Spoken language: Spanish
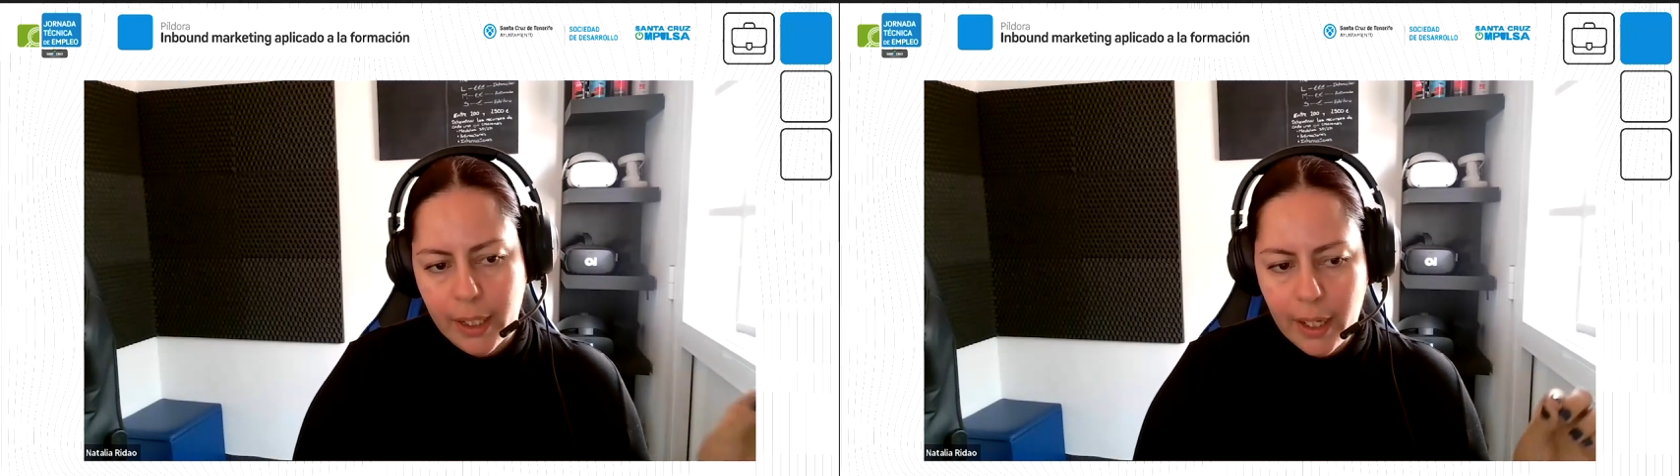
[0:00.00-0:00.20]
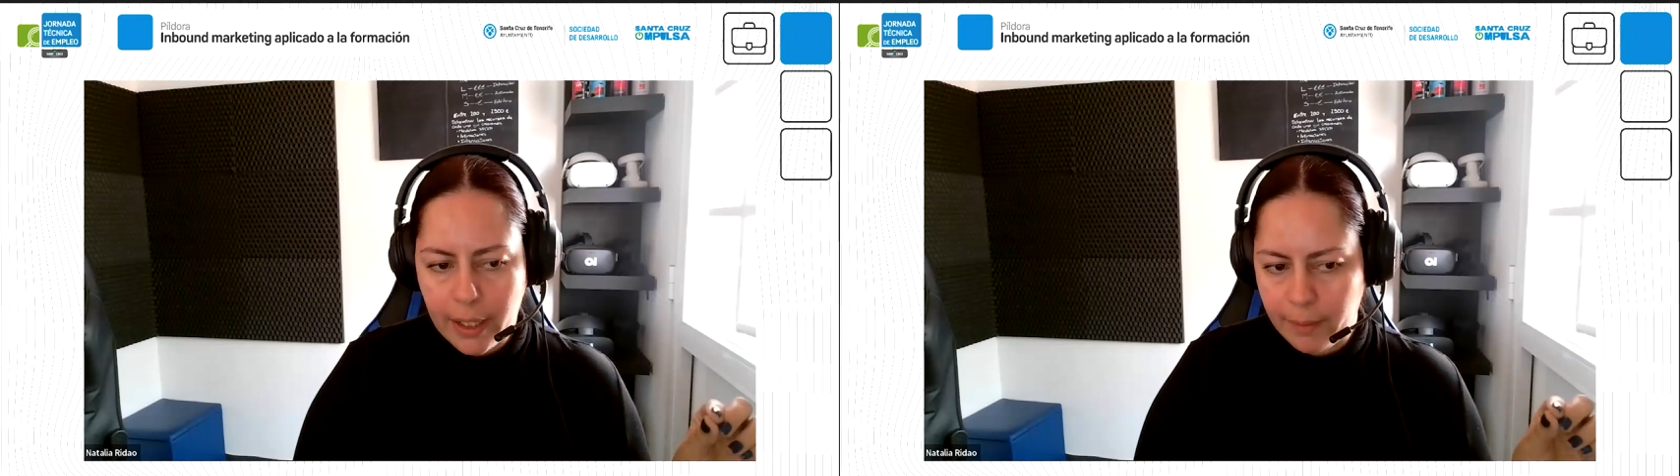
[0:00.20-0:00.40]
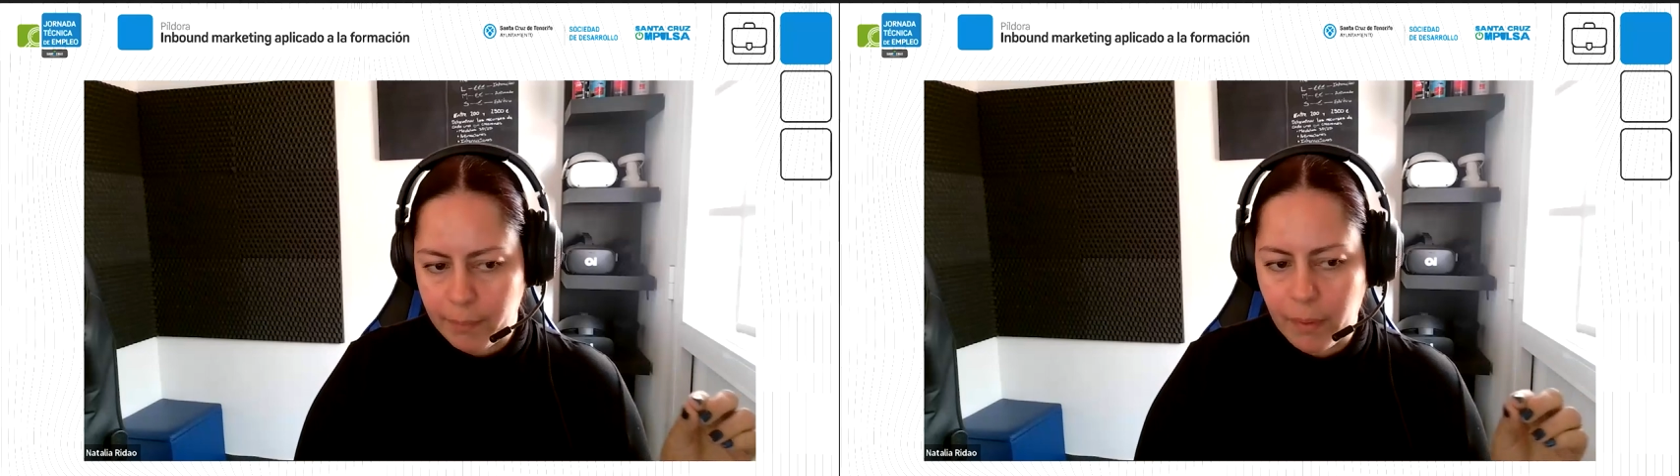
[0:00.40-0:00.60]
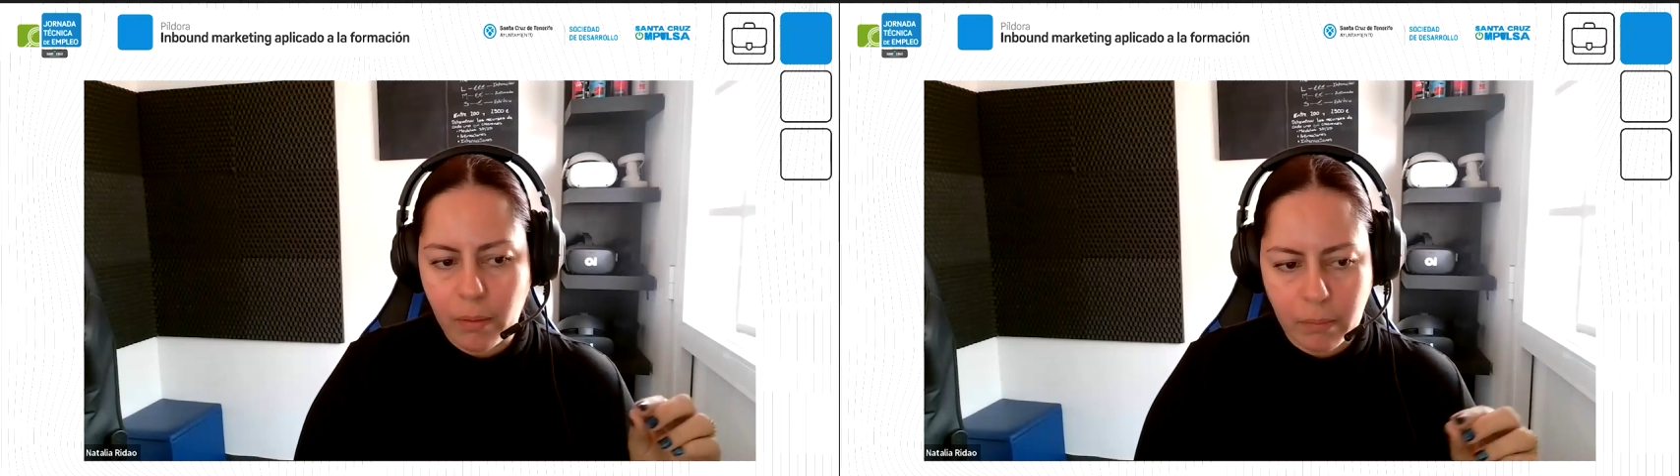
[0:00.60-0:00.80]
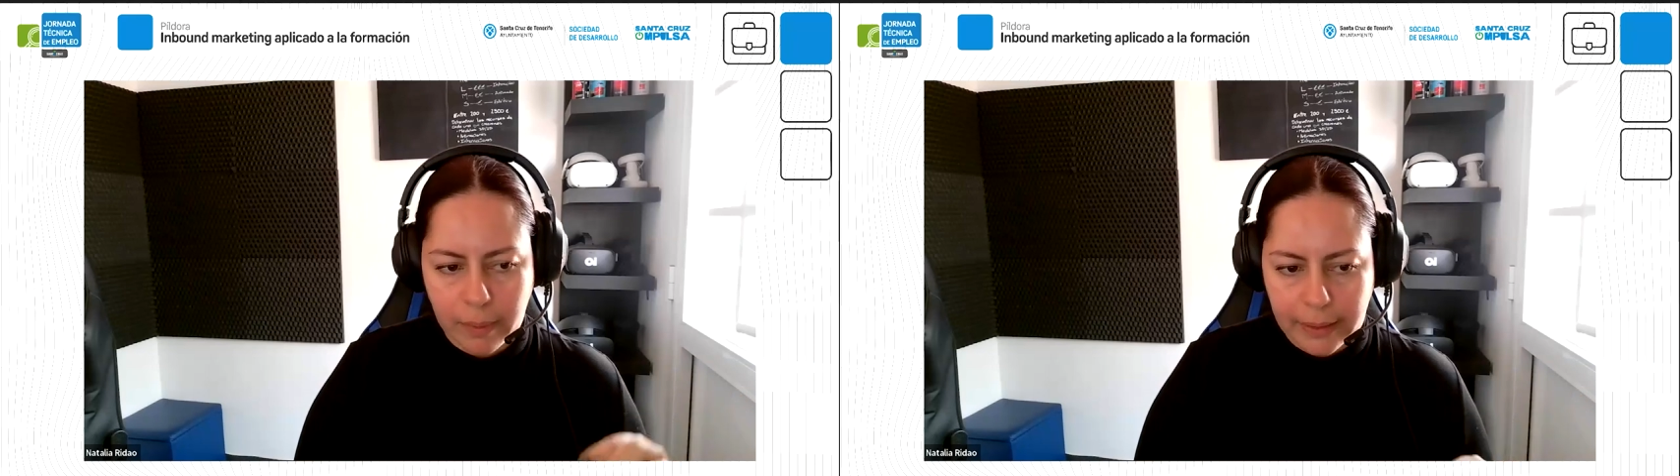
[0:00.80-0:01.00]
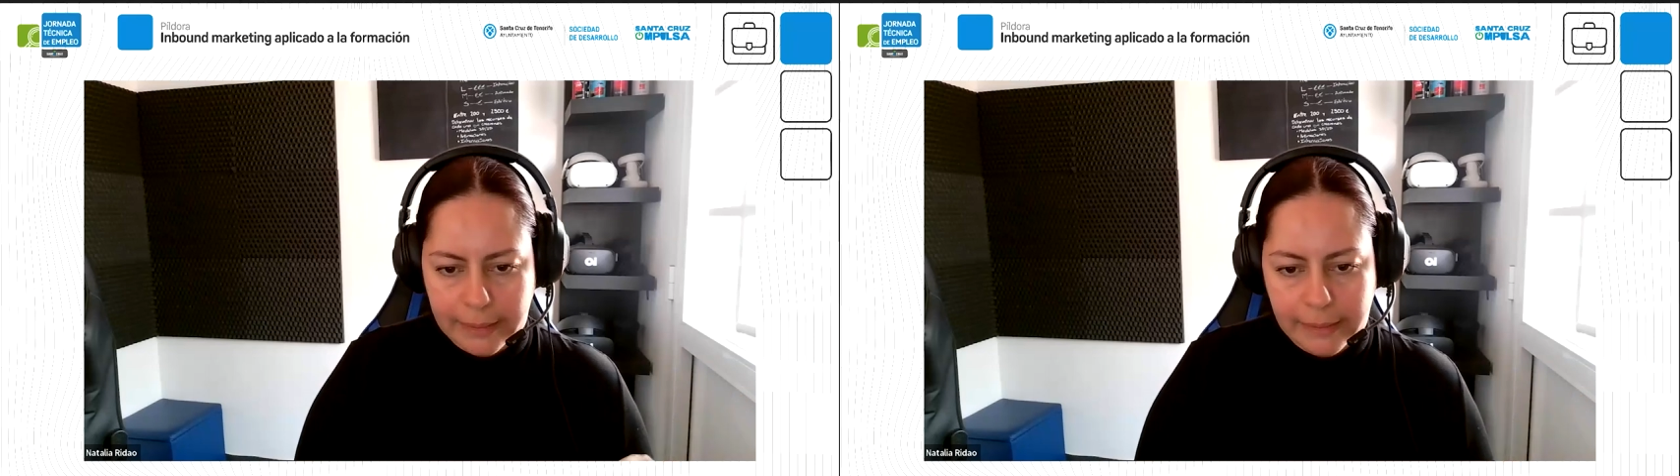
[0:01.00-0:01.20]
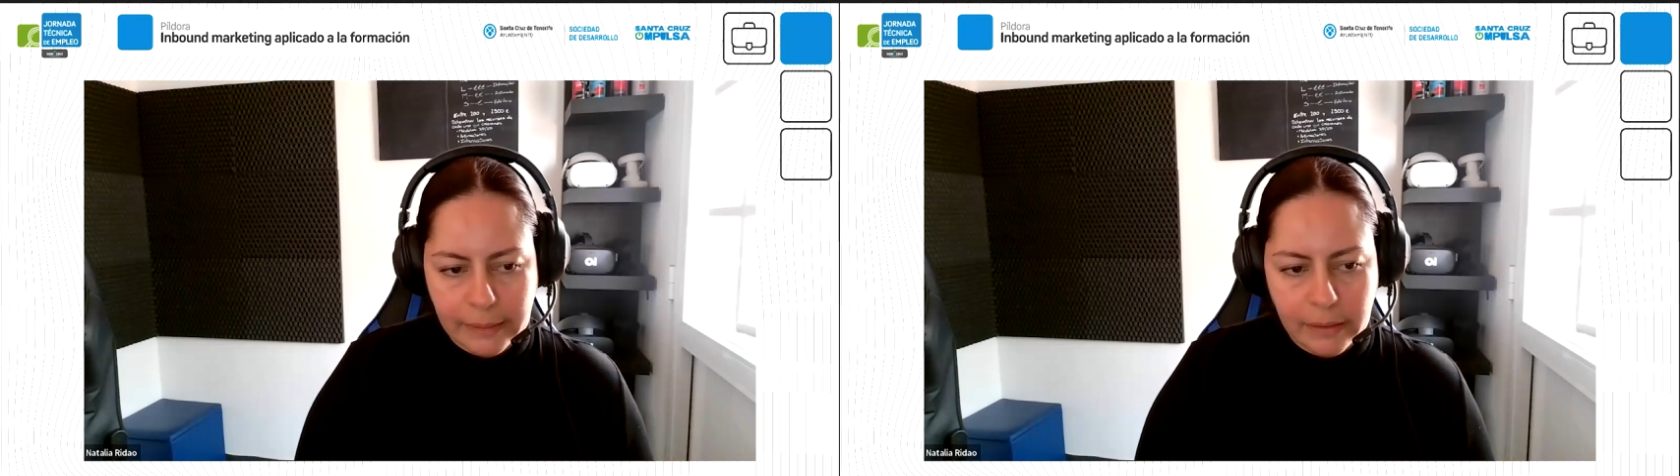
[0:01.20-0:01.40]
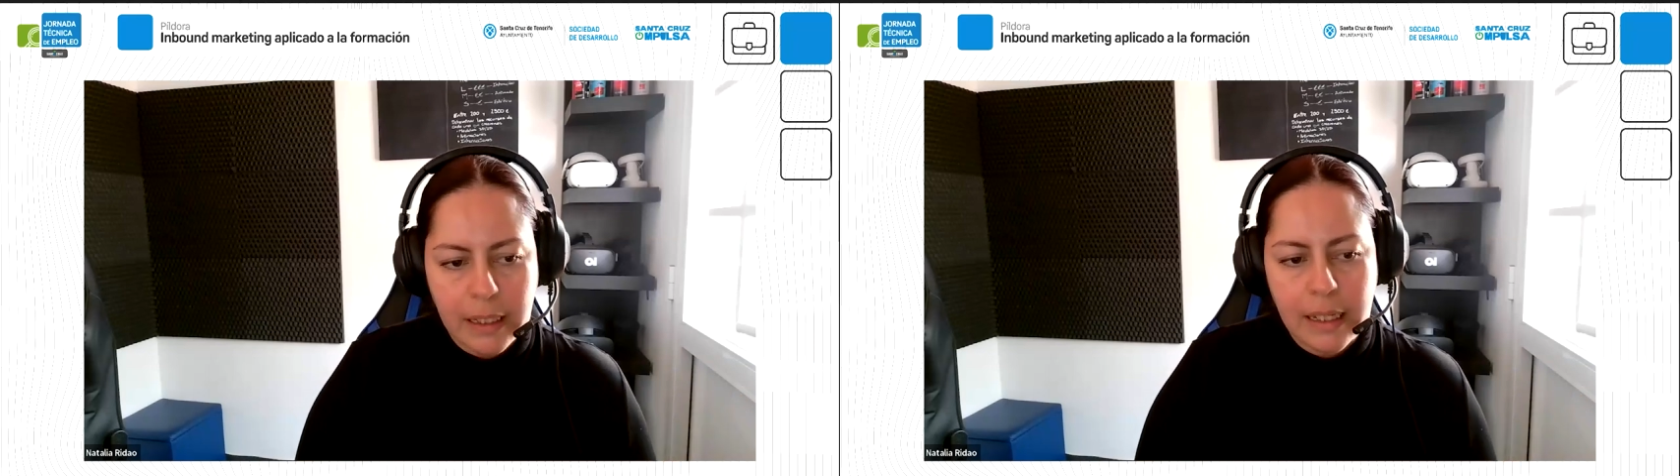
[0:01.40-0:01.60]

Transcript: qué es el inbound marketing